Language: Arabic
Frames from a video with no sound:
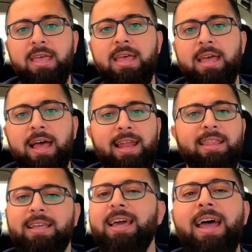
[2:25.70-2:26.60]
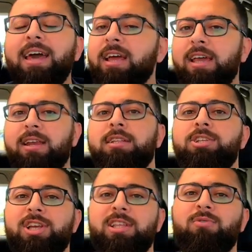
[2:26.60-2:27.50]
هلا اذا كان اخر خيار انك
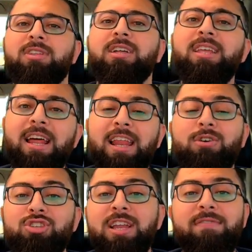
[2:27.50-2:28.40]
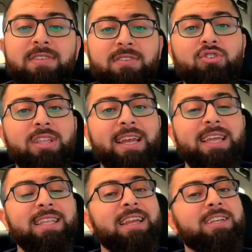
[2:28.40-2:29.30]
تيجي على دوله قطر اهلا وسهلا في فيديوهات انا
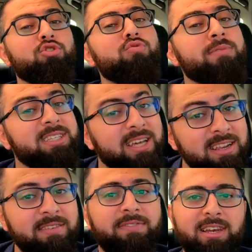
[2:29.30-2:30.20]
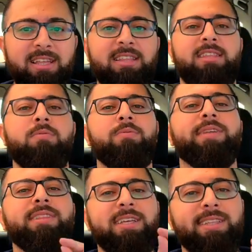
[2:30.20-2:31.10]
حكيت عنها شو المصاريف اللي انت
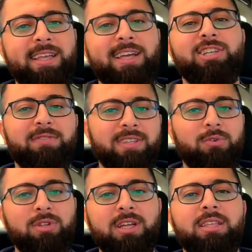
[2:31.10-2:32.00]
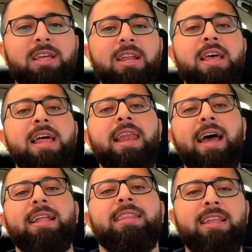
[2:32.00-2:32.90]
ممكن تحتاجها في دوله قطر
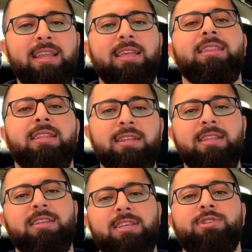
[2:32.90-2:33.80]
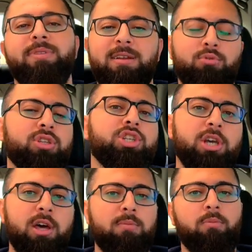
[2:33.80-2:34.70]
لحتى انك انت تقدر تعيش مثلا مده
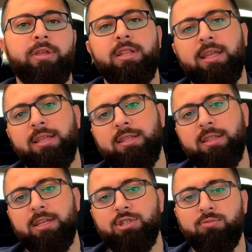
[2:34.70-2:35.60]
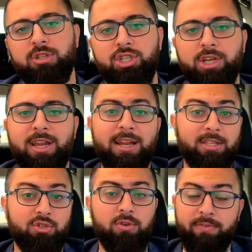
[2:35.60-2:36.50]
شهر ممكن انك انت تعيش مده شهرين انت
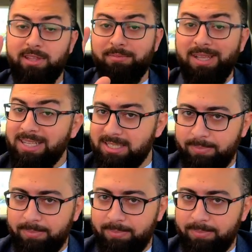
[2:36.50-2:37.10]
سؤال فانت بتحسب